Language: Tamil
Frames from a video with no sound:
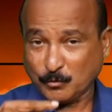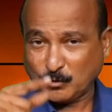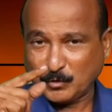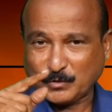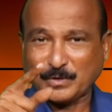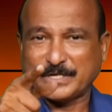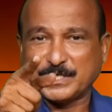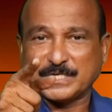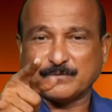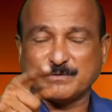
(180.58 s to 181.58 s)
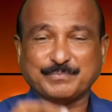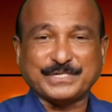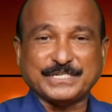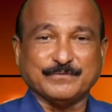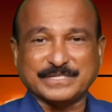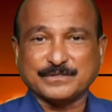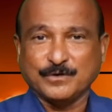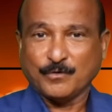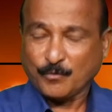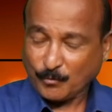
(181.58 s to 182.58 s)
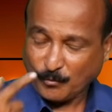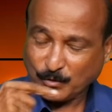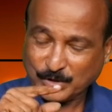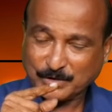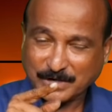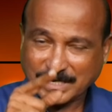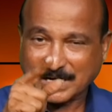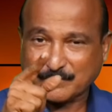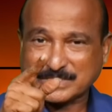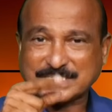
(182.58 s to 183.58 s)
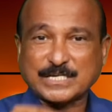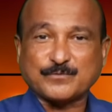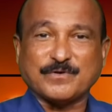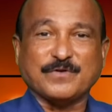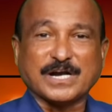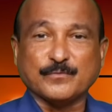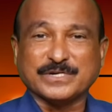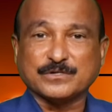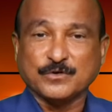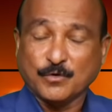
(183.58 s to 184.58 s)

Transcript: உங்களுக்குள்ளே இருக்கிறவ பெரியவர் உங்களுக்கு இருக்கிறவர் சர்வ வல்லவர்